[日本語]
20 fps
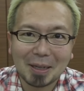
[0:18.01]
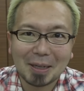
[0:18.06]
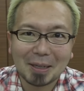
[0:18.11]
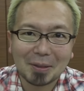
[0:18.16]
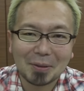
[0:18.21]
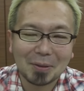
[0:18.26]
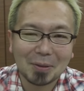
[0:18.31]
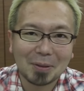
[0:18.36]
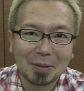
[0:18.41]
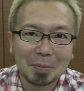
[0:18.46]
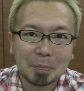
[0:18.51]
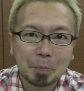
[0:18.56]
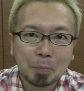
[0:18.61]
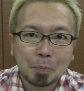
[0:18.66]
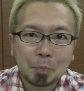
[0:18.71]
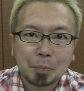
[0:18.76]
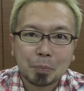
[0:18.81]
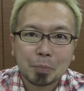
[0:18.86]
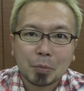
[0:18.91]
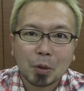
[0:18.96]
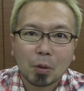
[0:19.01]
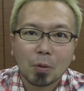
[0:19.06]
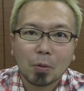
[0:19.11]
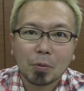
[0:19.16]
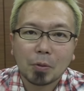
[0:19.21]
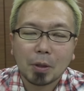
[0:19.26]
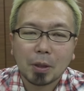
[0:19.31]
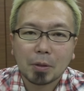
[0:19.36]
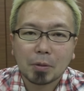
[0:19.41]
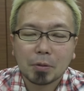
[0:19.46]
あの
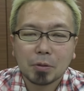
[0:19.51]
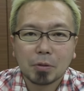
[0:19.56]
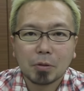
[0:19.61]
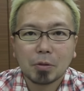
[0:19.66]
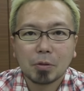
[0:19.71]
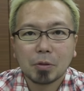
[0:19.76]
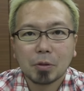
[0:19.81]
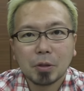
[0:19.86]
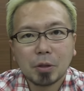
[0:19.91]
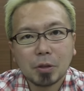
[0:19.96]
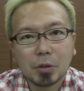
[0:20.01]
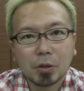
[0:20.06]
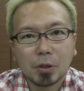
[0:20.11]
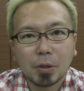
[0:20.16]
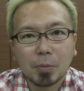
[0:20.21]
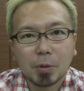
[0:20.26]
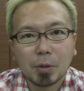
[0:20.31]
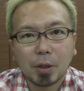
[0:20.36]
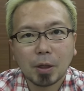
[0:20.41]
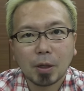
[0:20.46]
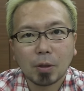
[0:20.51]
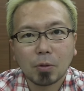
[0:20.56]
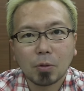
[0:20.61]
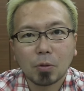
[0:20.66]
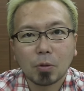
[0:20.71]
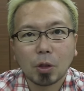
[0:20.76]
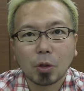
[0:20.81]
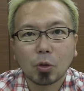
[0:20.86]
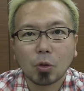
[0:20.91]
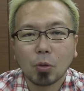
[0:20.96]
こんな風にしてみたら
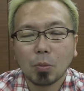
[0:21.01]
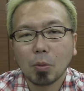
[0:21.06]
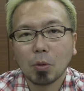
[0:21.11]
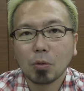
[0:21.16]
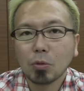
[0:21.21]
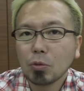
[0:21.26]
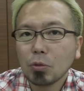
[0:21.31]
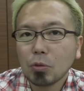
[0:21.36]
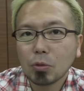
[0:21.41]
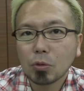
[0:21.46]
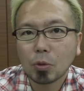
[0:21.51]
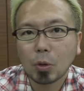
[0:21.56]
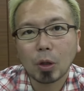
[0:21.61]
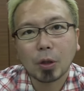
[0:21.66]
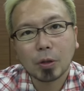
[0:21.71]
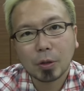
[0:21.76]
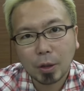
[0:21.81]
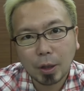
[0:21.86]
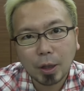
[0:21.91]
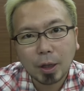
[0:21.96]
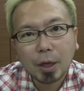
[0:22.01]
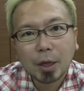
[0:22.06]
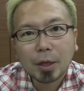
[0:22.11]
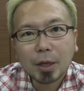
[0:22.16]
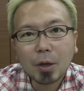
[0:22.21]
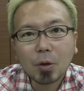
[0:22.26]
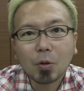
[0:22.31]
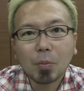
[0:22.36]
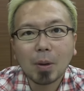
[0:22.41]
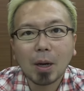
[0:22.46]
どうだと思うとかって
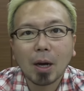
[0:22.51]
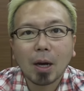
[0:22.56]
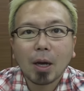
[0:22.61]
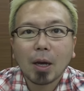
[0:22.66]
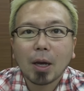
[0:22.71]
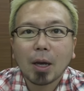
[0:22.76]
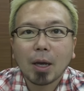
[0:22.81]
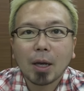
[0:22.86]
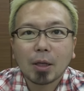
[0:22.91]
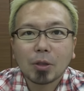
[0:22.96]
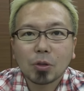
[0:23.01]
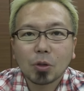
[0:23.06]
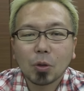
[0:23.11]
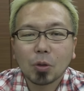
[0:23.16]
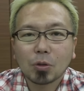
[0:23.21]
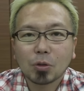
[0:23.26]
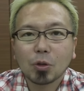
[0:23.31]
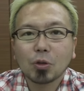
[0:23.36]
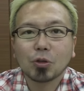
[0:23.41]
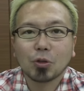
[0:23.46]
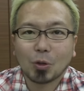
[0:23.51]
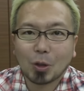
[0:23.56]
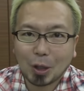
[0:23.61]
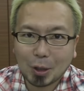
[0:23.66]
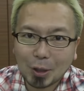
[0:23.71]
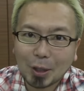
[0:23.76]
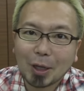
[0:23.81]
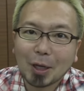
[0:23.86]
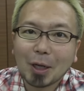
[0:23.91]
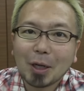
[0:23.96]
結構まあ、えー、上司の
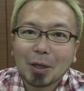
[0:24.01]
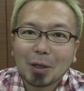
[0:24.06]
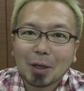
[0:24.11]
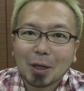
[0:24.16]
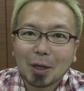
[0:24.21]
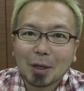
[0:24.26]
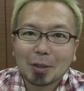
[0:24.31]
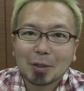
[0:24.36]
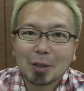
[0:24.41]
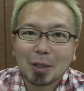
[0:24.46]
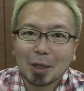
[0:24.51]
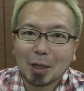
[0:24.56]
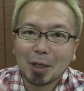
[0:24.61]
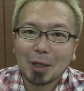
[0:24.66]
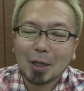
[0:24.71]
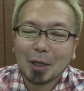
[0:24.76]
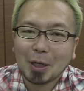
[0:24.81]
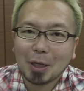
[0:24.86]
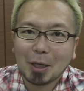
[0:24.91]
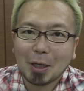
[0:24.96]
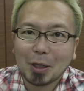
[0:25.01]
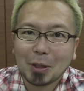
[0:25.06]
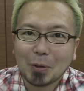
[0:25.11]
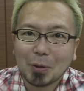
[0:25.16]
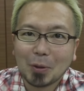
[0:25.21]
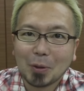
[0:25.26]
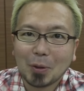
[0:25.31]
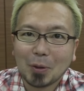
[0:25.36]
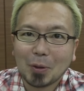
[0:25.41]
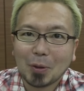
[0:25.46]
方からしたらあ
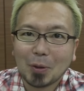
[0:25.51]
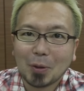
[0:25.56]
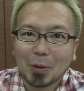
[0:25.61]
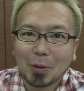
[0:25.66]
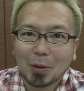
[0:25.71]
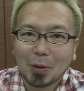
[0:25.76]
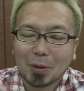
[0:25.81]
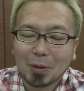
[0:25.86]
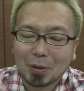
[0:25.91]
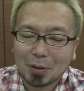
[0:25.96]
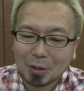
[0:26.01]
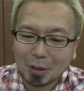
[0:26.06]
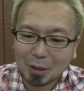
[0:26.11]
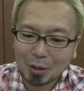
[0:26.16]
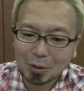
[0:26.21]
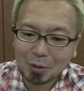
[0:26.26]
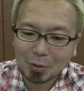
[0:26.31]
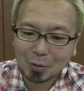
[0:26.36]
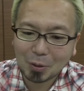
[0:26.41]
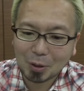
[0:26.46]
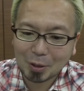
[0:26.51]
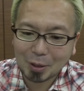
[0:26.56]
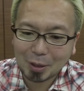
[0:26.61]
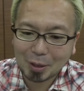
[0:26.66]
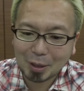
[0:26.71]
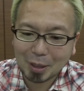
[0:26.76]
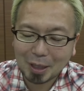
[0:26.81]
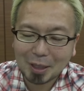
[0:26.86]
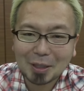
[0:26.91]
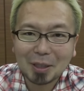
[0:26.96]
の何て言うのか
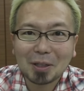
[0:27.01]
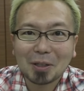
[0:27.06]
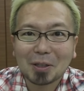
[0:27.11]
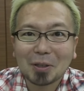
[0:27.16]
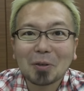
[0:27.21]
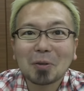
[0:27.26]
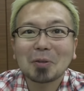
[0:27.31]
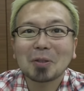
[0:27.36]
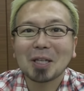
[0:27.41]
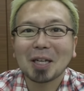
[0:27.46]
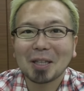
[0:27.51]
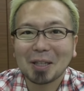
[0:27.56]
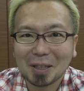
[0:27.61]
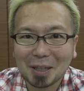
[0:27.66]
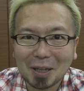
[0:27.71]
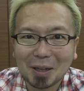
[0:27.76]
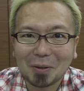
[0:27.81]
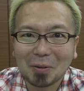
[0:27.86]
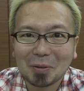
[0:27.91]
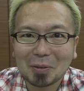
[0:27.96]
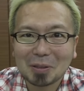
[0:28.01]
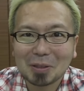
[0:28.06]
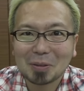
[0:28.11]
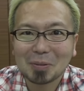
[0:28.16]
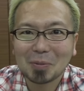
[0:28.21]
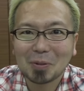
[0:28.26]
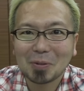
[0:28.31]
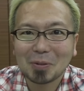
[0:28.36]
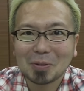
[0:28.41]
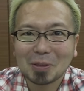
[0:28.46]
な相手に気を使ってこう
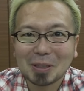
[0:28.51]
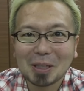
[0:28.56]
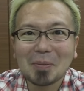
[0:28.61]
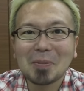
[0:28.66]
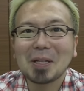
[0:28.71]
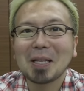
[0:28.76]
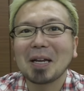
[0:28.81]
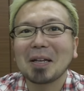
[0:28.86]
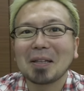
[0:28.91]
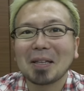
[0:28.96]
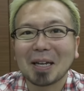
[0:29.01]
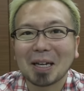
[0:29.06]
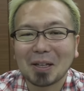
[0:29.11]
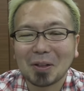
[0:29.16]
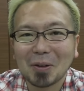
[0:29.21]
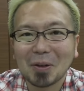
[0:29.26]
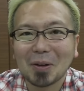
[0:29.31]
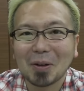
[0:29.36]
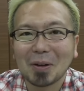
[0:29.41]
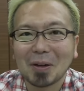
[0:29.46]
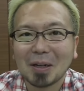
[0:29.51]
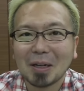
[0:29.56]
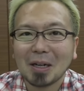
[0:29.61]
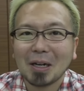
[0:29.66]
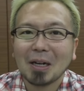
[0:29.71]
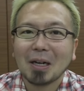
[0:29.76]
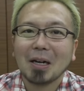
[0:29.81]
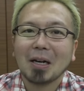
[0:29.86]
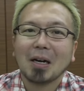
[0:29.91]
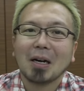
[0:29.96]
質問してみたんだけど
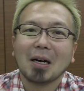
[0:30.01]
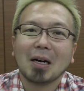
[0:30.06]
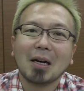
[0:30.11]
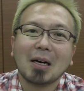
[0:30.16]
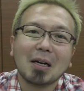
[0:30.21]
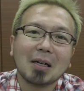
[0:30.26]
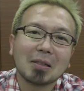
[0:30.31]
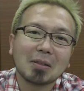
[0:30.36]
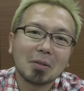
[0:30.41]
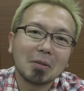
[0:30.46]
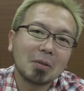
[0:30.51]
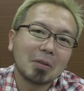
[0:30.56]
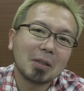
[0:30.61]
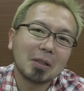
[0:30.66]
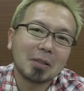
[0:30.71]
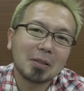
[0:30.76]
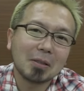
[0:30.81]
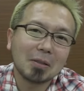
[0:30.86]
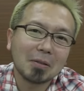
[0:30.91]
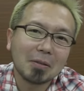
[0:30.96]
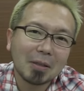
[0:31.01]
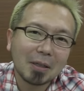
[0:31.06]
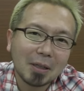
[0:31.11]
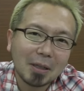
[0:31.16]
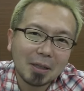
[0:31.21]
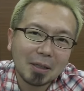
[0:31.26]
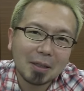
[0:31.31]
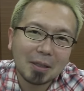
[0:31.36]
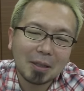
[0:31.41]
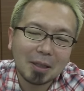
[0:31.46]
ああそうですよ
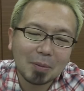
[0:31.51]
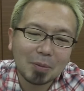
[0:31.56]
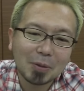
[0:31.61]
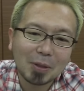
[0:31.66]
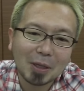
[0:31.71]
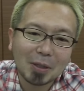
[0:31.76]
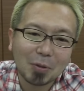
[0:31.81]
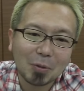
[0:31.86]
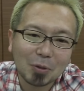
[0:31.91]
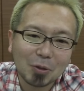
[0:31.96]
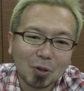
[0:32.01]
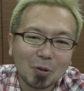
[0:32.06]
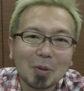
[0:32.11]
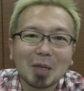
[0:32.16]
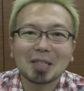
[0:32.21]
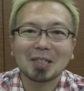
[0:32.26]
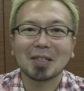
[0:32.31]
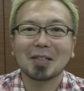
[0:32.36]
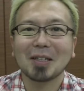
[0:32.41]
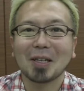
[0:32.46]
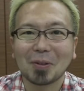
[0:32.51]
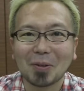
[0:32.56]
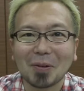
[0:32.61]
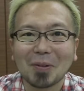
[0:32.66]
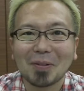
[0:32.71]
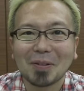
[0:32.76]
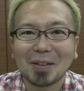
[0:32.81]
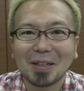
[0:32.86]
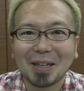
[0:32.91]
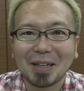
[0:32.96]
ねって部下に落ち込まれちゃった
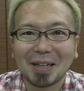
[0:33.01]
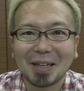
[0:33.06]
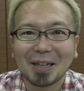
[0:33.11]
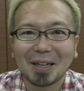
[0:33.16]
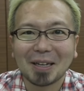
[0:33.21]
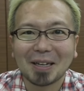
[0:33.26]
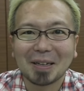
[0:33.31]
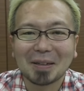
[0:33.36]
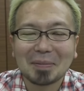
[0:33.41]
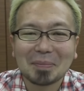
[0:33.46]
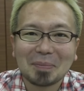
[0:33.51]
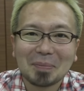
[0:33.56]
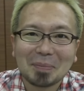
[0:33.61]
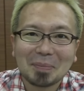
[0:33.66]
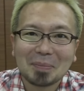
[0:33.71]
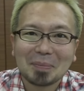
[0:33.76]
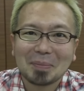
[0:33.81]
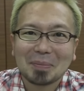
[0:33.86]
とで